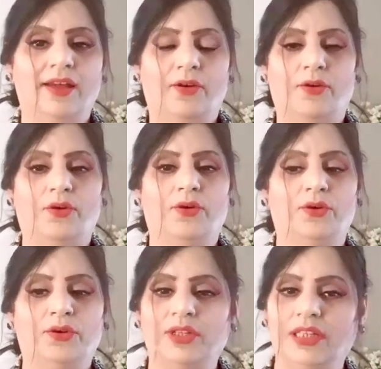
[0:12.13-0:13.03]

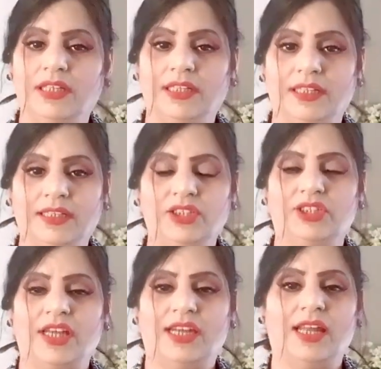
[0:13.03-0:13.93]
और
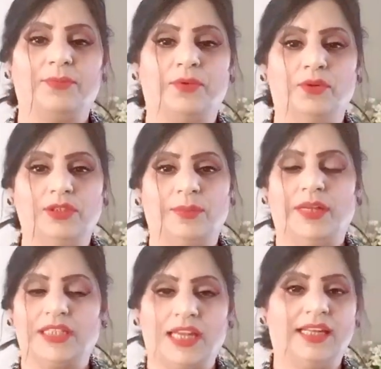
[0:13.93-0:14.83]
इनशाला आपको जब
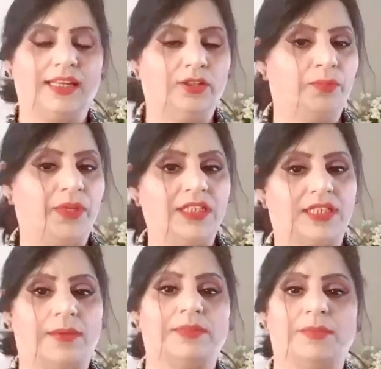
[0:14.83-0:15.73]
अच्छा लगे तो प्लीज़
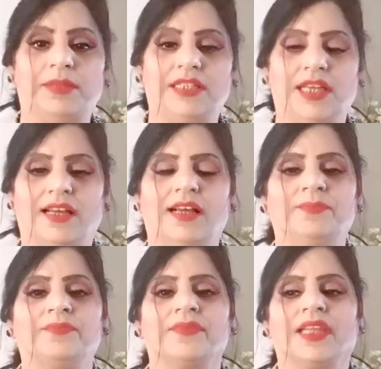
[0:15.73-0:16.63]
थम्सअप दीजिएगा
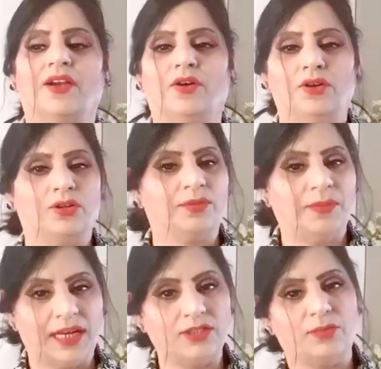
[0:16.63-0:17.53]
और
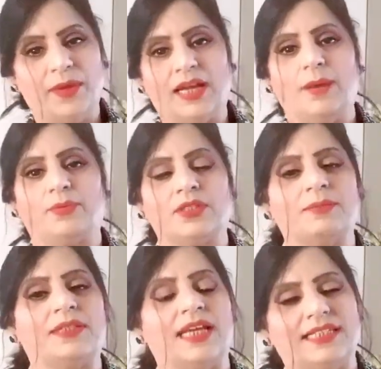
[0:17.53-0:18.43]
मेरा जो बैग आपको
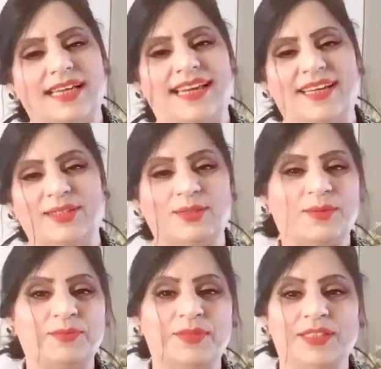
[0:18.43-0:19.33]
सबसे अच्छा लगे तो
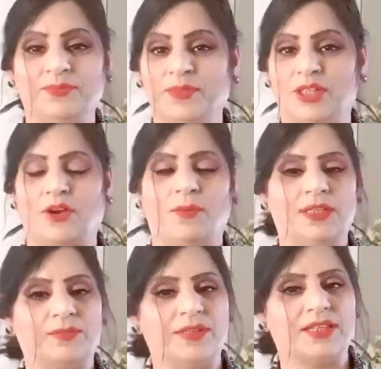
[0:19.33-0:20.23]
उसमें मुझे
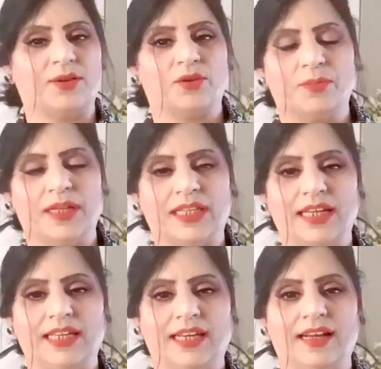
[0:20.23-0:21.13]
कॉमेंट्स में ज़रूर
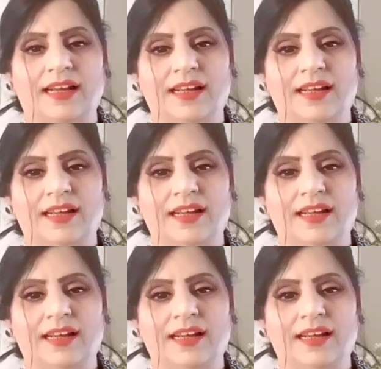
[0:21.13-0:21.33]
बताइएगा